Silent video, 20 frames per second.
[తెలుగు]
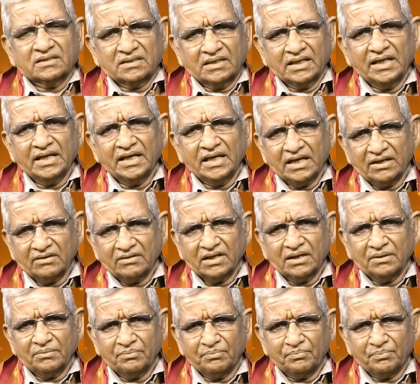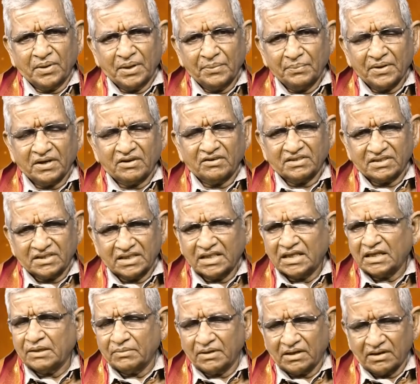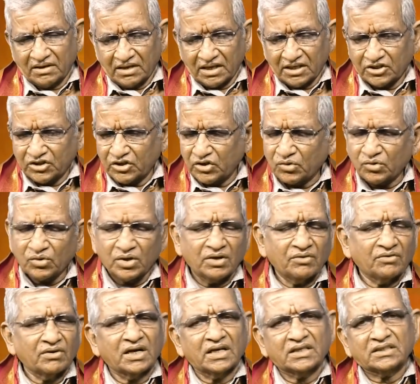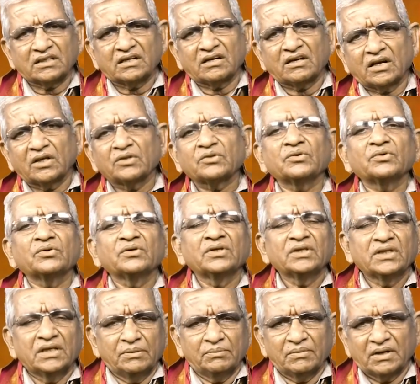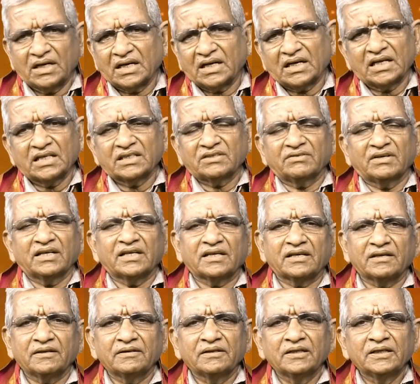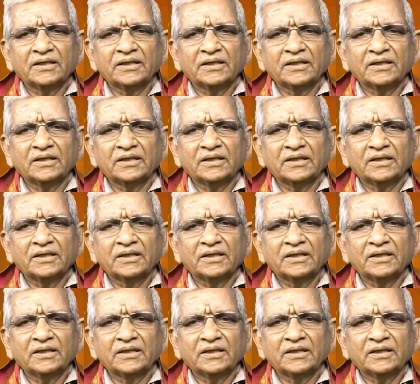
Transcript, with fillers: సరి అయినటువంటి పరిపక్వ స్థితికి మనం ఇంకా చేరుకునే అవకాశం రాదు ఈ మకర రాశి వారికి